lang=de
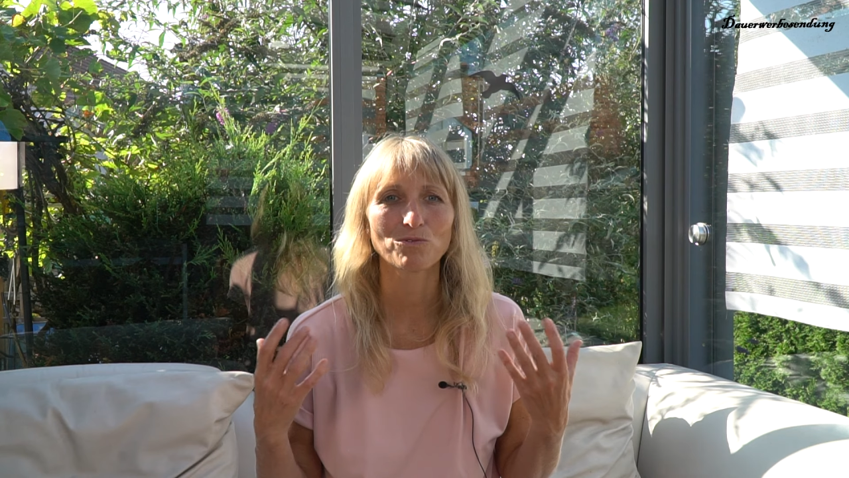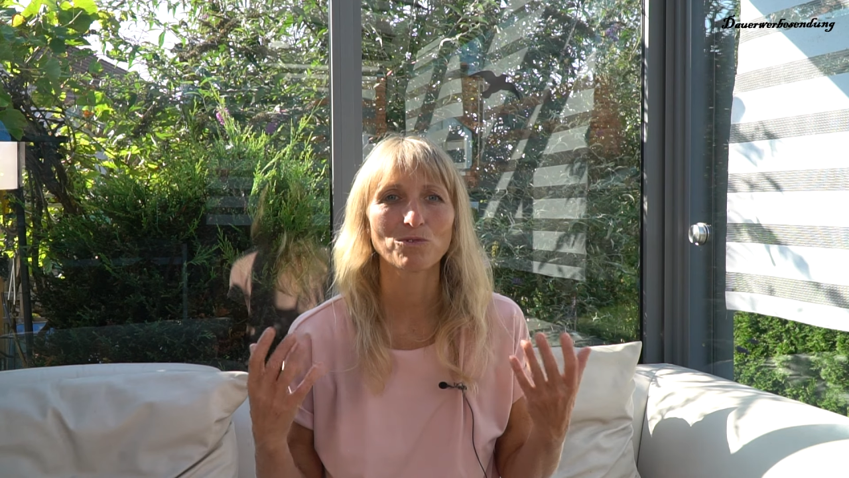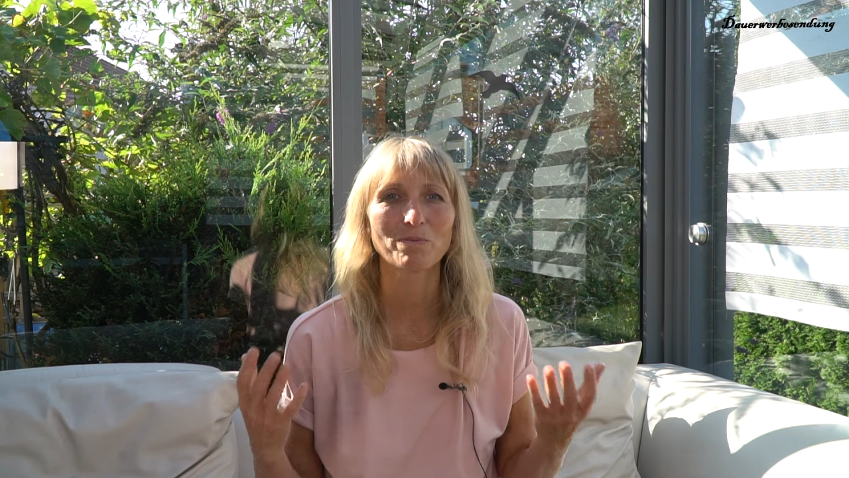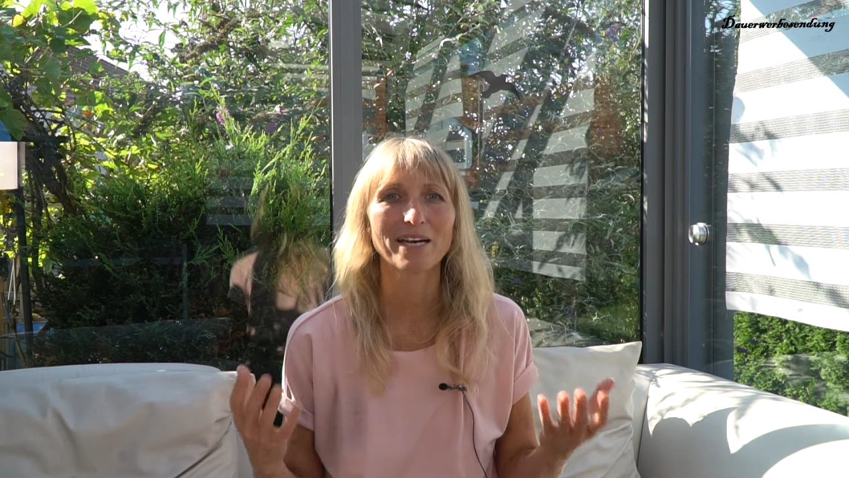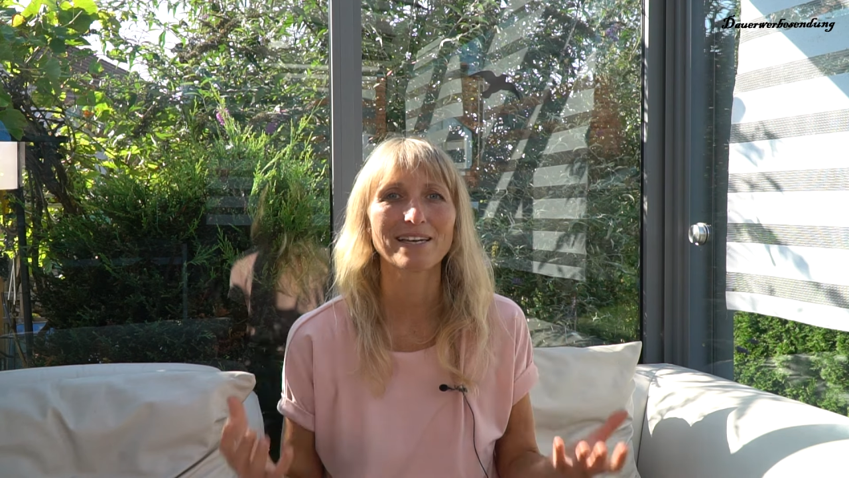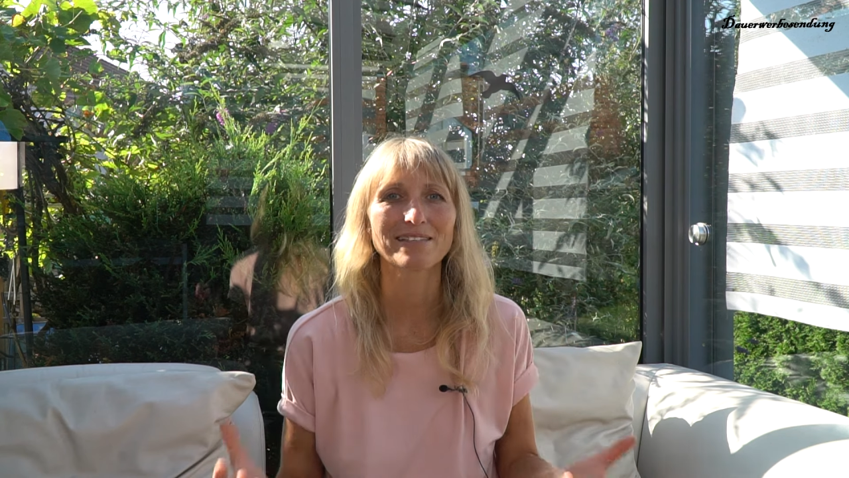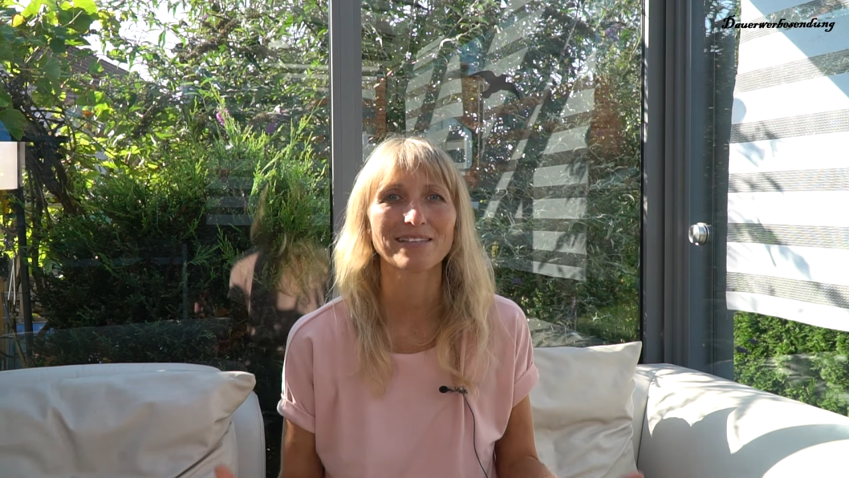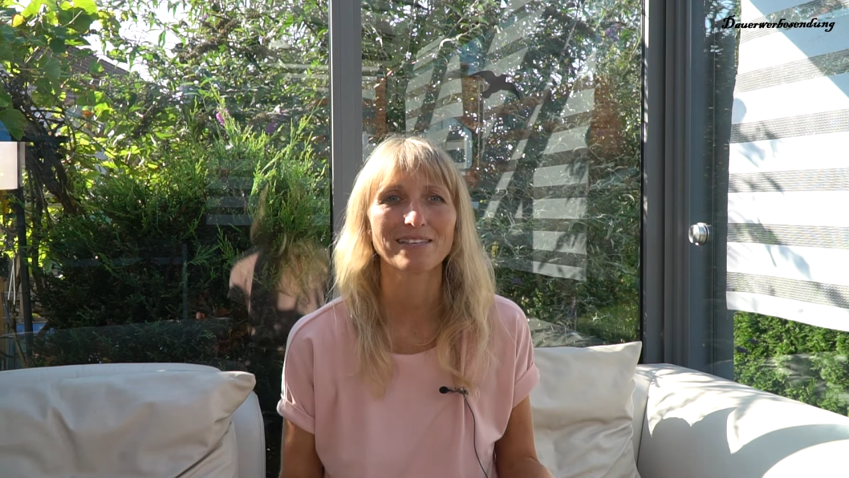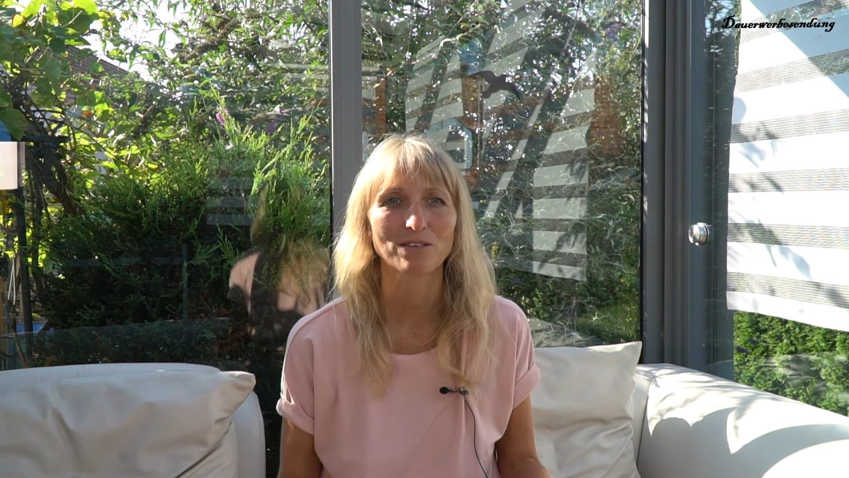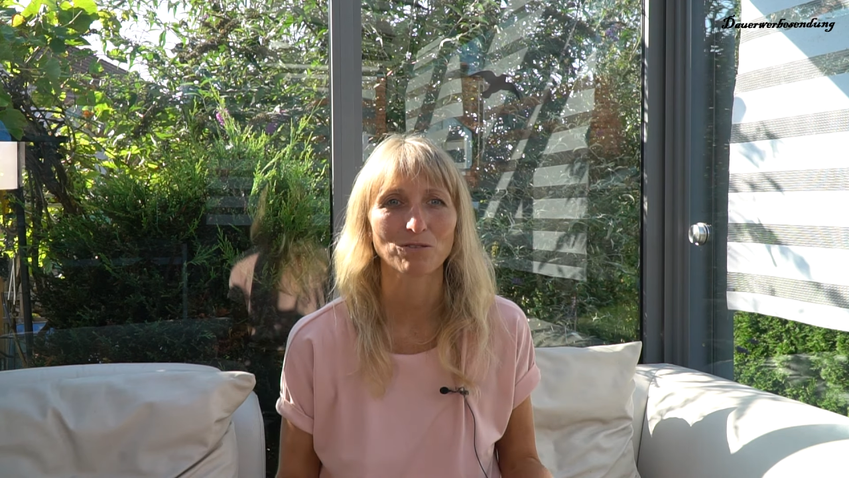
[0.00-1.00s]
vom
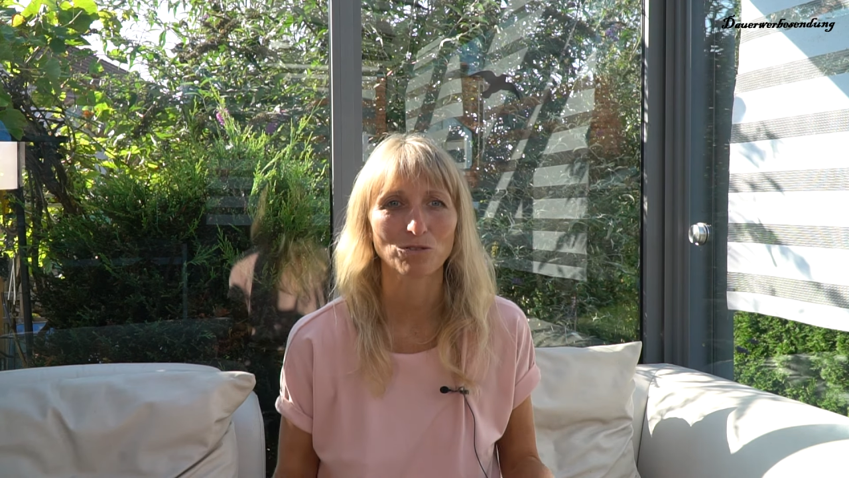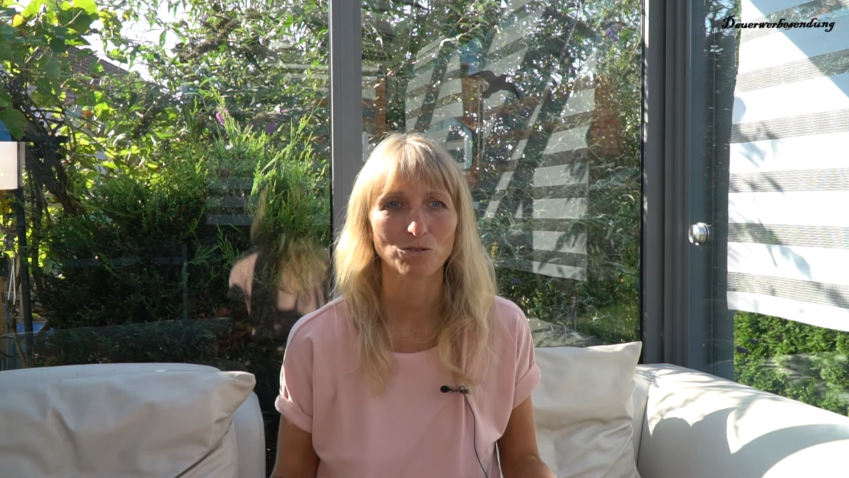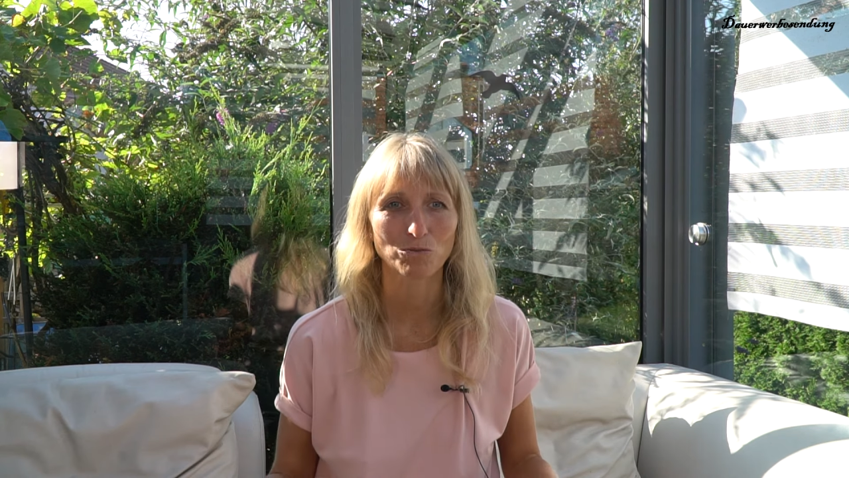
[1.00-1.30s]
Ernährung,